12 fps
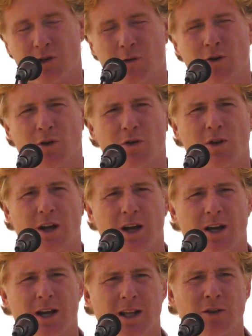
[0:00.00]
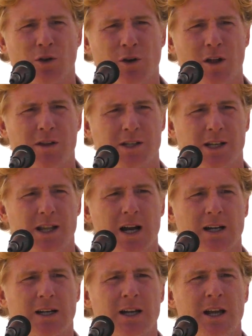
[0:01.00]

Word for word: sobre todo que, tanto lo necesitan.